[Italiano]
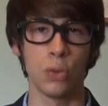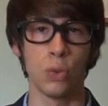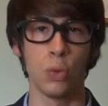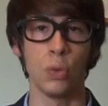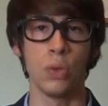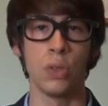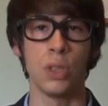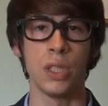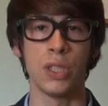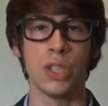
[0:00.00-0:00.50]

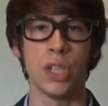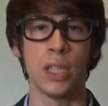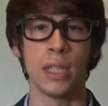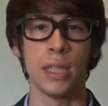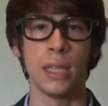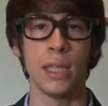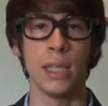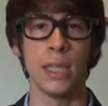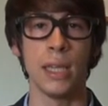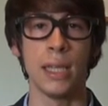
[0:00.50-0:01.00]
tutti i
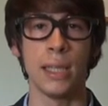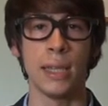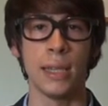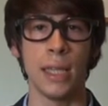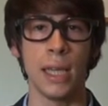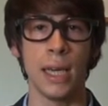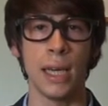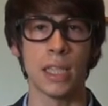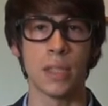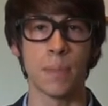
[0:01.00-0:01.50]
gentili
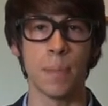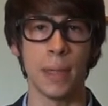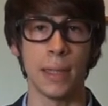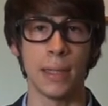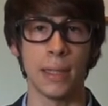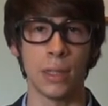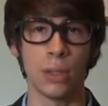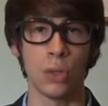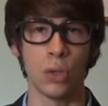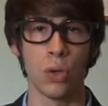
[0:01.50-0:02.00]

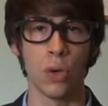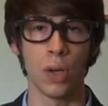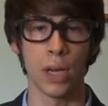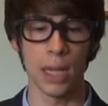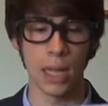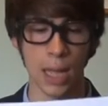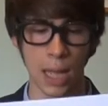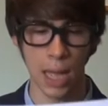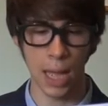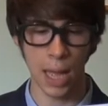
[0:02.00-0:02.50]

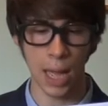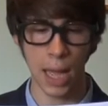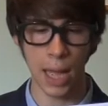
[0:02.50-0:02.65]
telespettatori.